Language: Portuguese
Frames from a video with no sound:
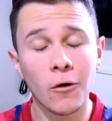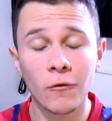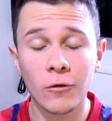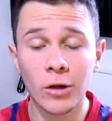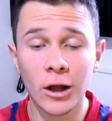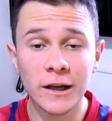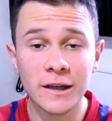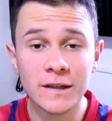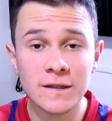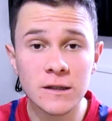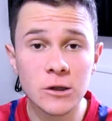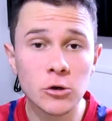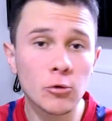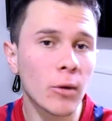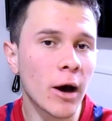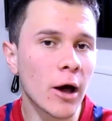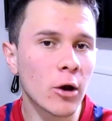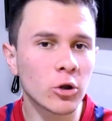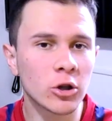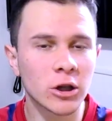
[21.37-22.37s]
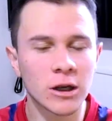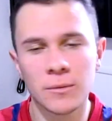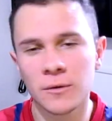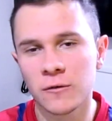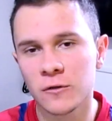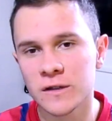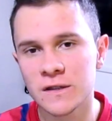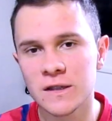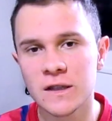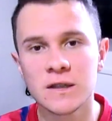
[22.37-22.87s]
vlogzinho maroto aqui pra
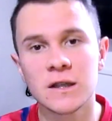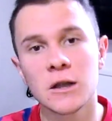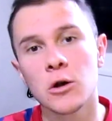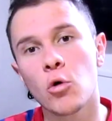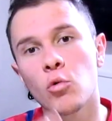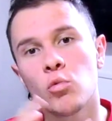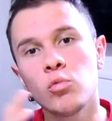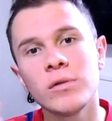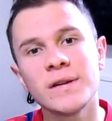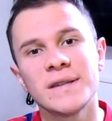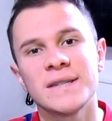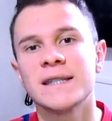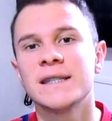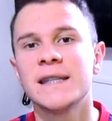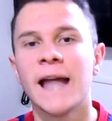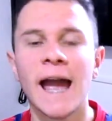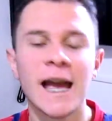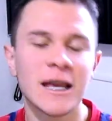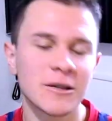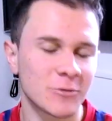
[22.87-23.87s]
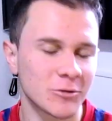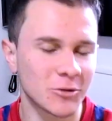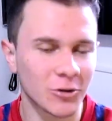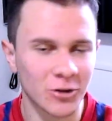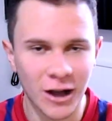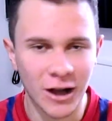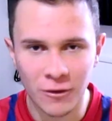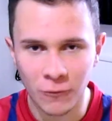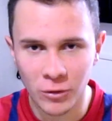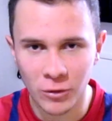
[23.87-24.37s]
vocês, tem algumas ideias pra
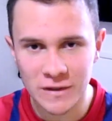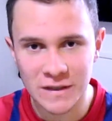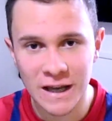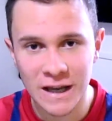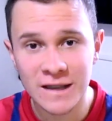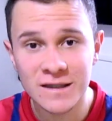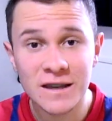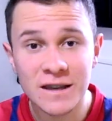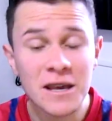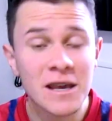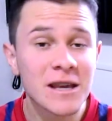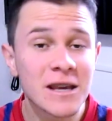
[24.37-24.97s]
trocar com vocês,